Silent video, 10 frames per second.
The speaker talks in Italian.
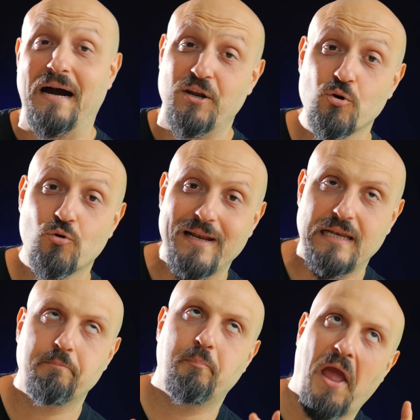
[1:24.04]
ma non
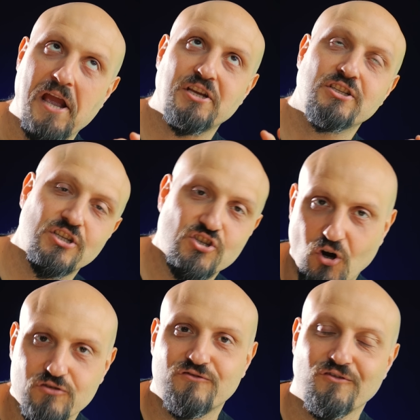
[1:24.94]
quelli preghi
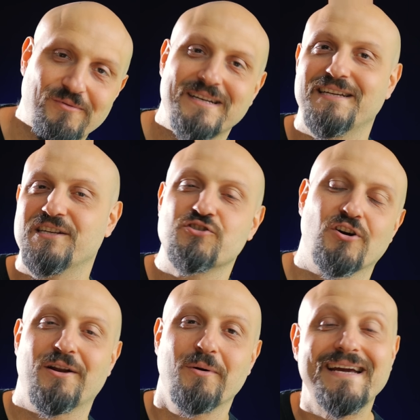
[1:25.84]
18, quelli li
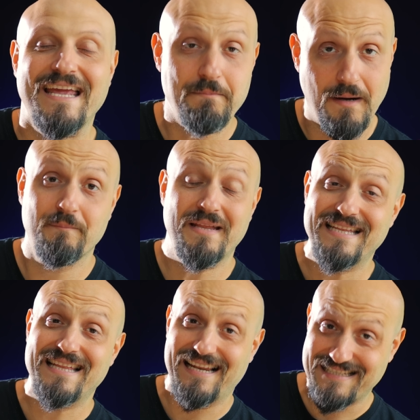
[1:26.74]
giocano anche i
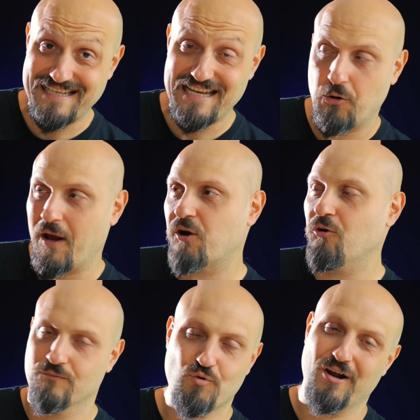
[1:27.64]
bambini dell'asilo e
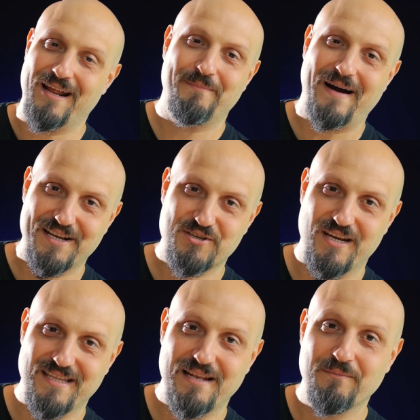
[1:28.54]
con buona
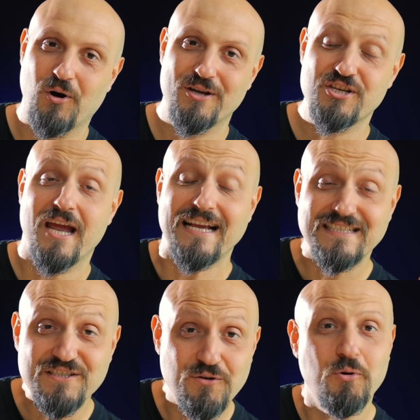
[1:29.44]
pace del Moige è
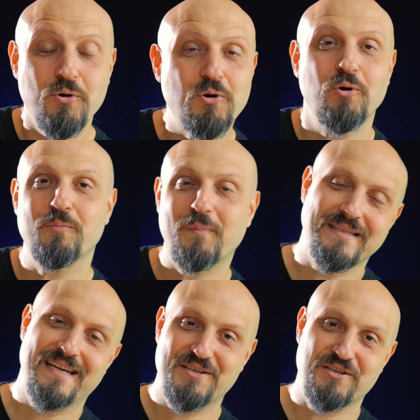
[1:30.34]
solo
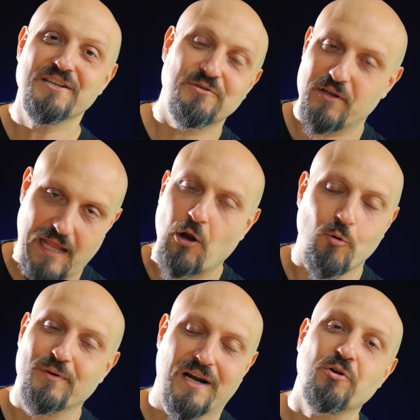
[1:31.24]
colpa dei genitori che
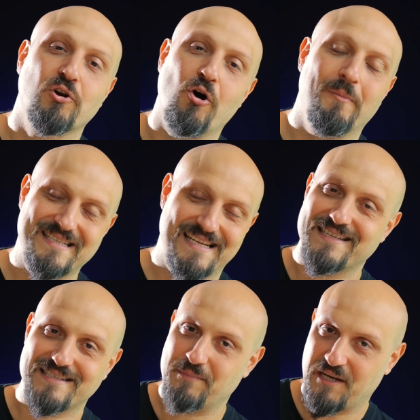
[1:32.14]
comprano roba
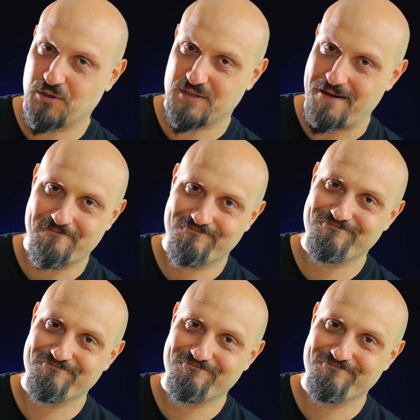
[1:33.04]
senza sapere cos'è.